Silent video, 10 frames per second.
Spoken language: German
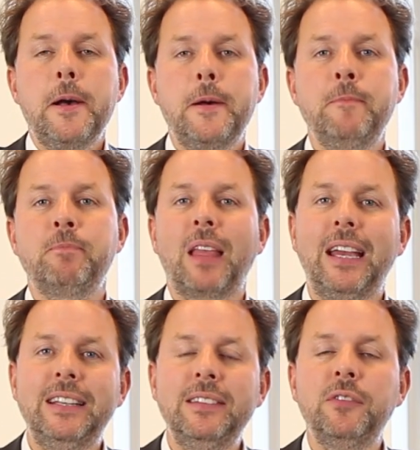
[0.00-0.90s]
Ähm,
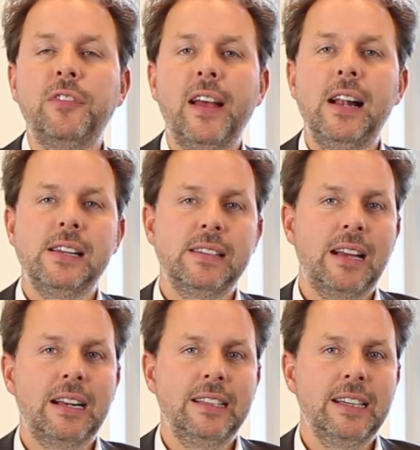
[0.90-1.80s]
in diesen Fällen
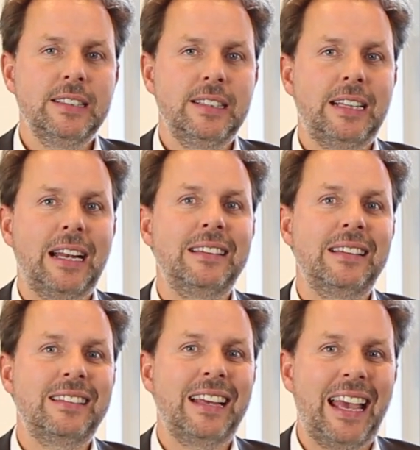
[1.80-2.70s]
sagen die Gerichte, dann ist
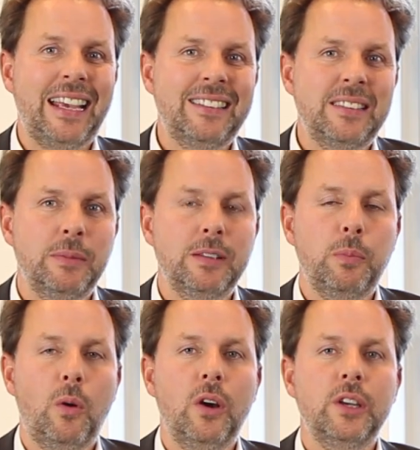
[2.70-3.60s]
es
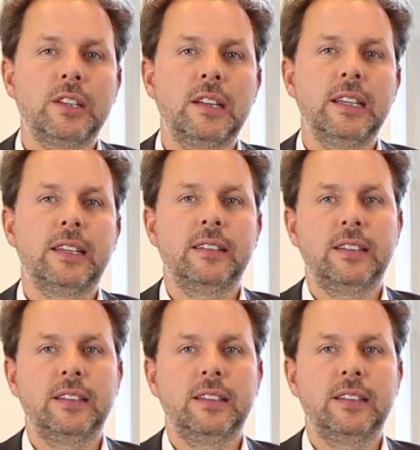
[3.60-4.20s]
rechtsmissbräuchlich,